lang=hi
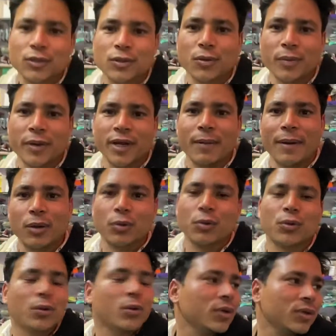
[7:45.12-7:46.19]
तो मैंने कहा भाई रुक
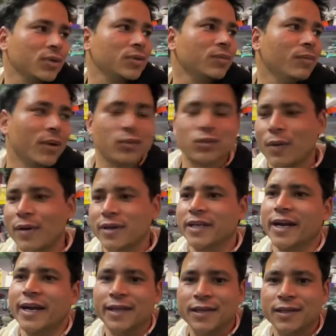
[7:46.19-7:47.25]
रुक मैंने उसको आवाज़
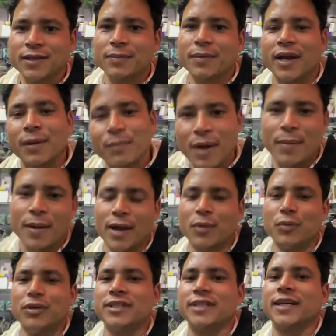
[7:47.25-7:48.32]
लगाई कि मैंने कहा मैं भी आ रहा हूँ
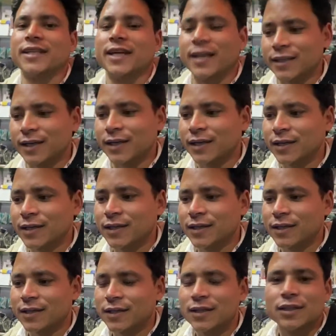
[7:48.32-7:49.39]
नीचे तक थाना तक
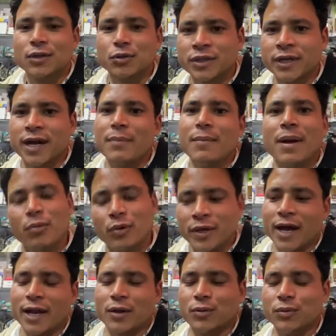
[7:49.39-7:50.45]
तो उसने कहा मैं भी वहीं आ
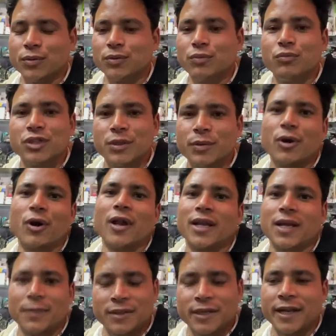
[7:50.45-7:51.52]
रहा हूँ मुझे भी कॉल आ
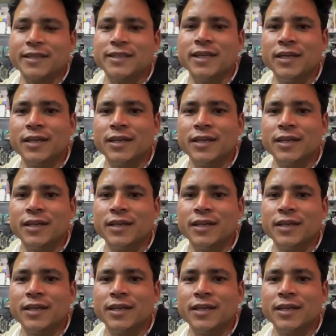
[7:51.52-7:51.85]
रहा थाना से